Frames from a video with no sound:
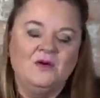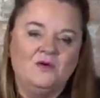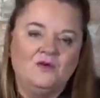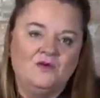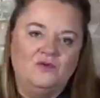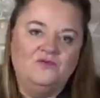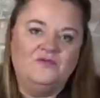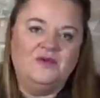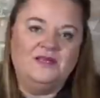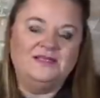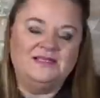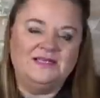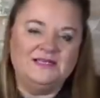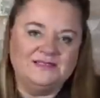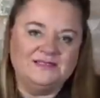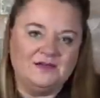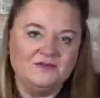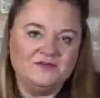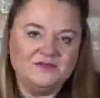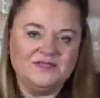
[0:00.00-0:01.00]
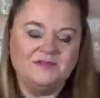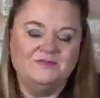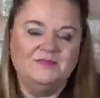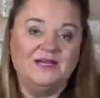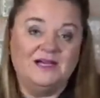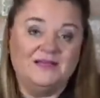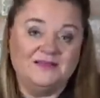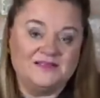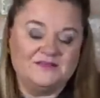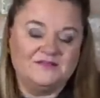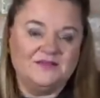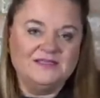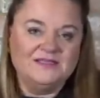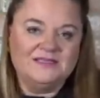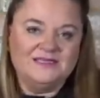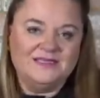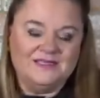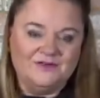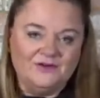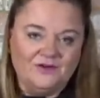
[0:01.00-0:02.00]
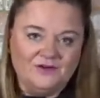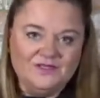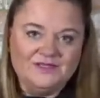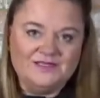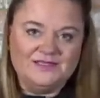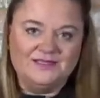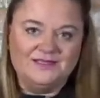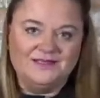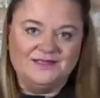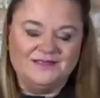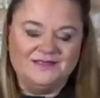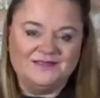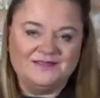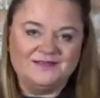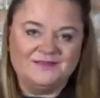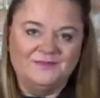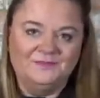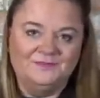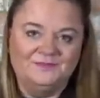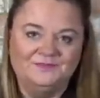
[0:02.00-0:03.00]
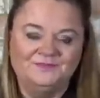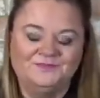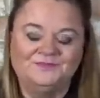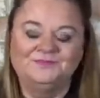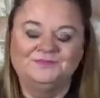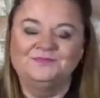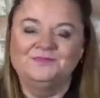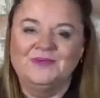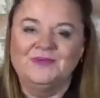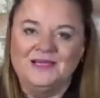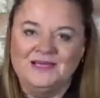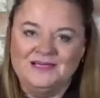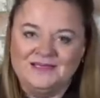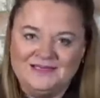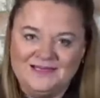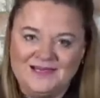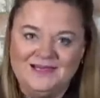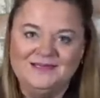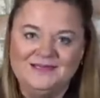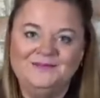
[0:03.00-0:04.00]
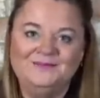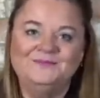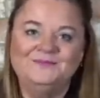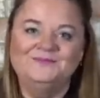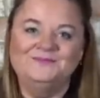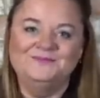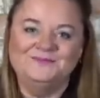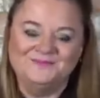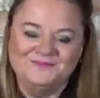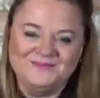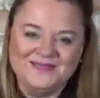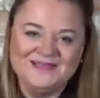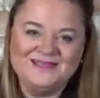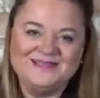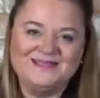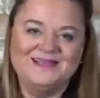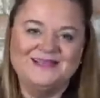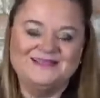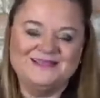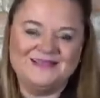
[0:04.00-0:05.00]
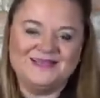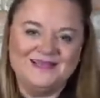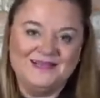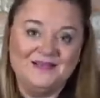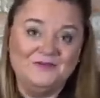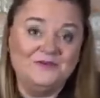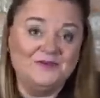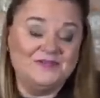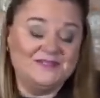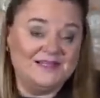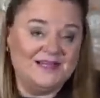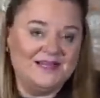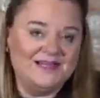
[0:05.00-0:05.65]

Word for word: Und wenn das aus dem Jahr 2019 ist, dann ist jetzt allerhöchste